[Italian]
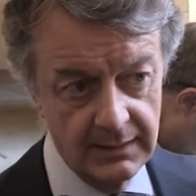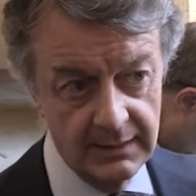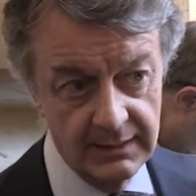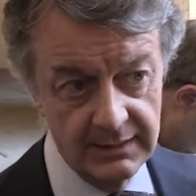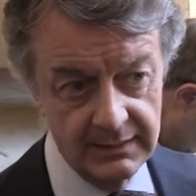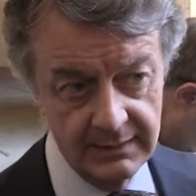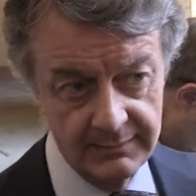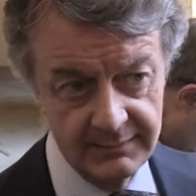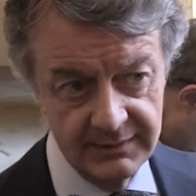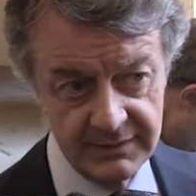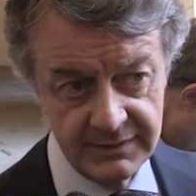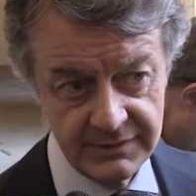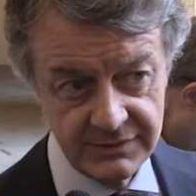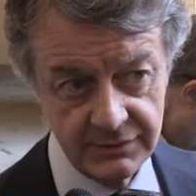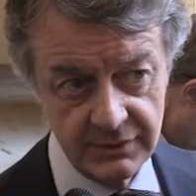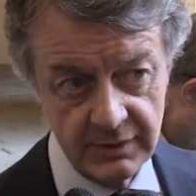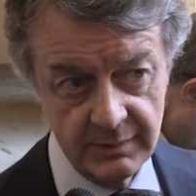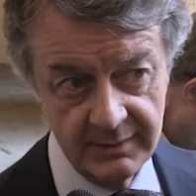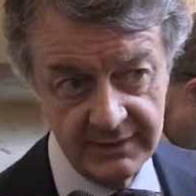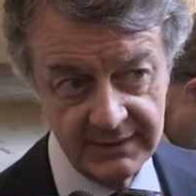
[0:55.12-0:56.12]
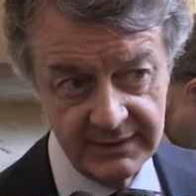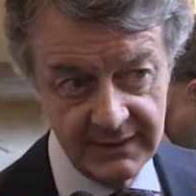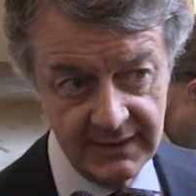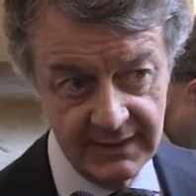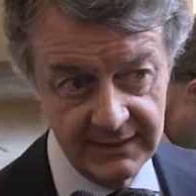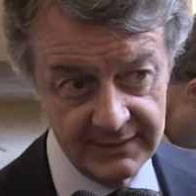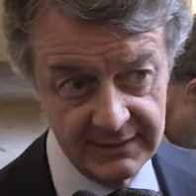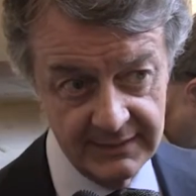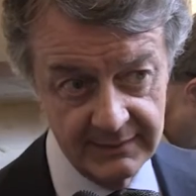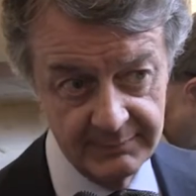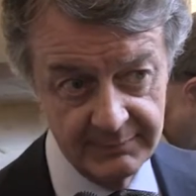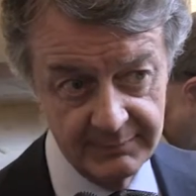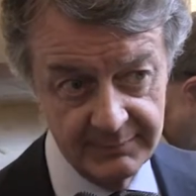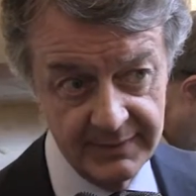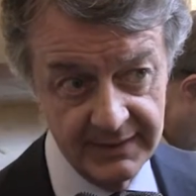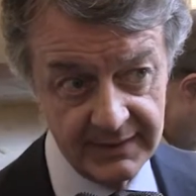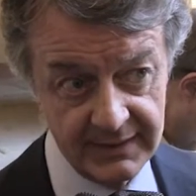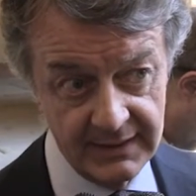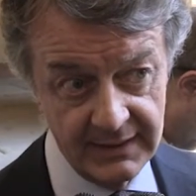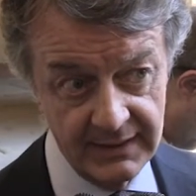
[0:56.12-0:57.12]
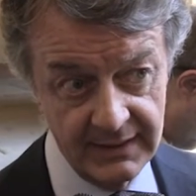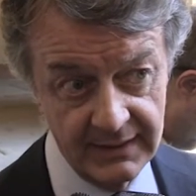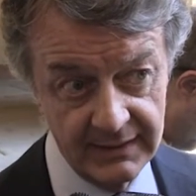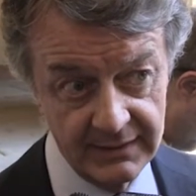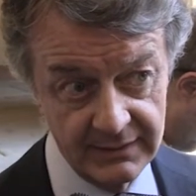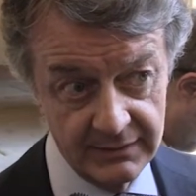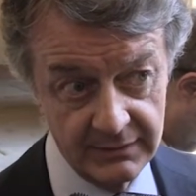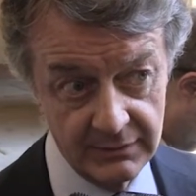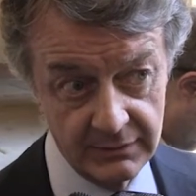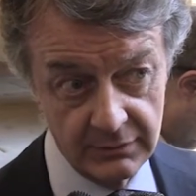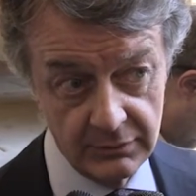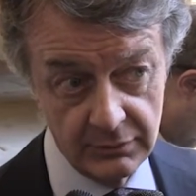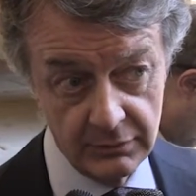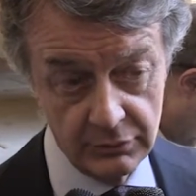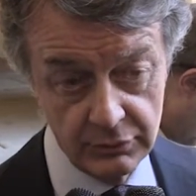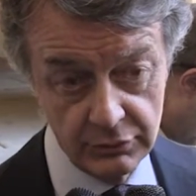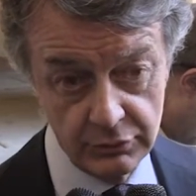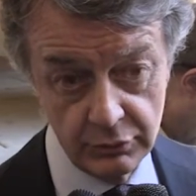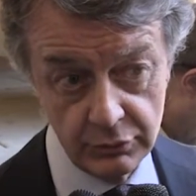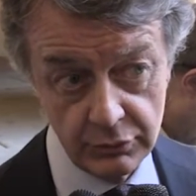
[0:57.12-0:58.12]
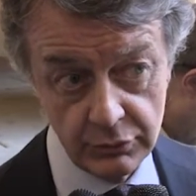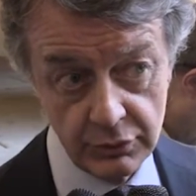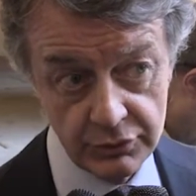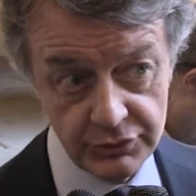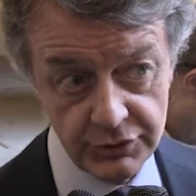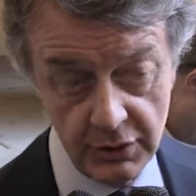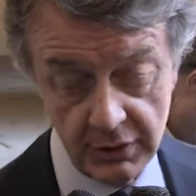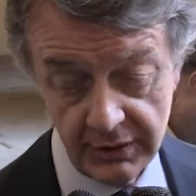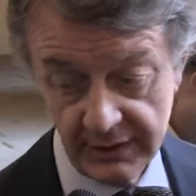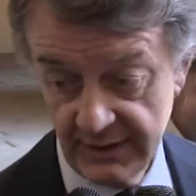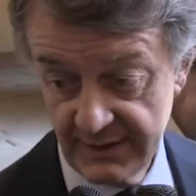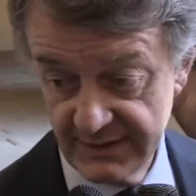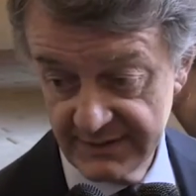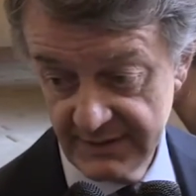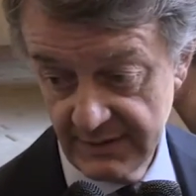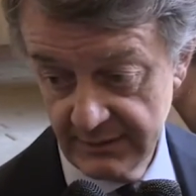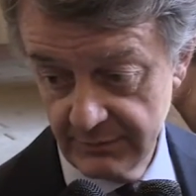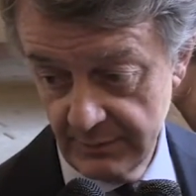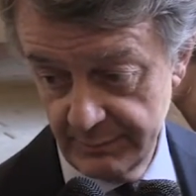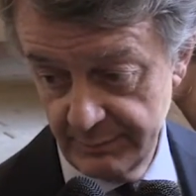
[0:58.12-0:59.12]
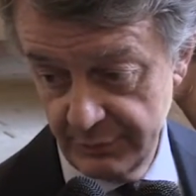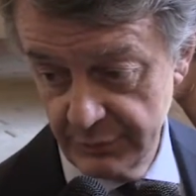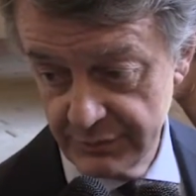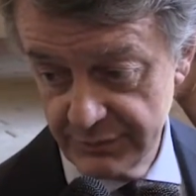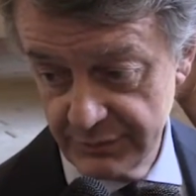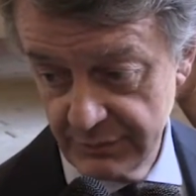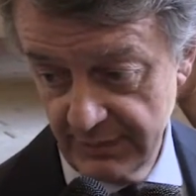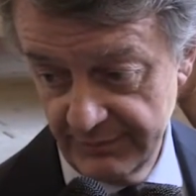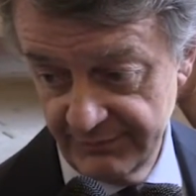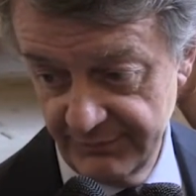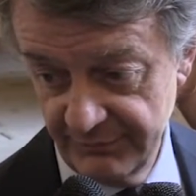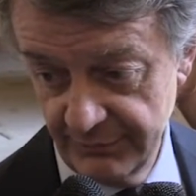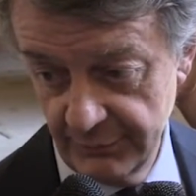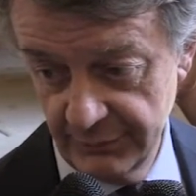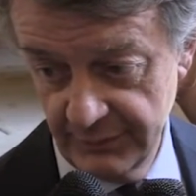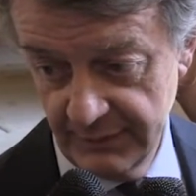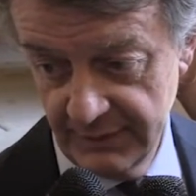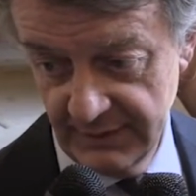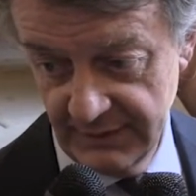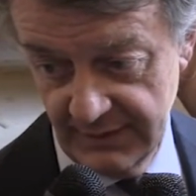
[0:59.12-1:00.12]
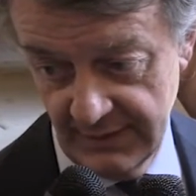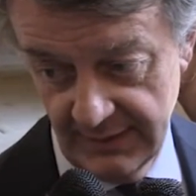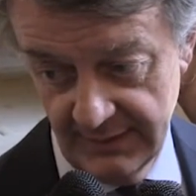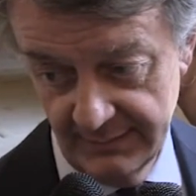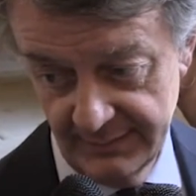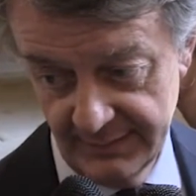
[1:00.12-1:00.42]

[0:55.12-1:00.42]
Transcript: i debiti sono aumentati perché tutto ciò che era stato apposto a fondi delle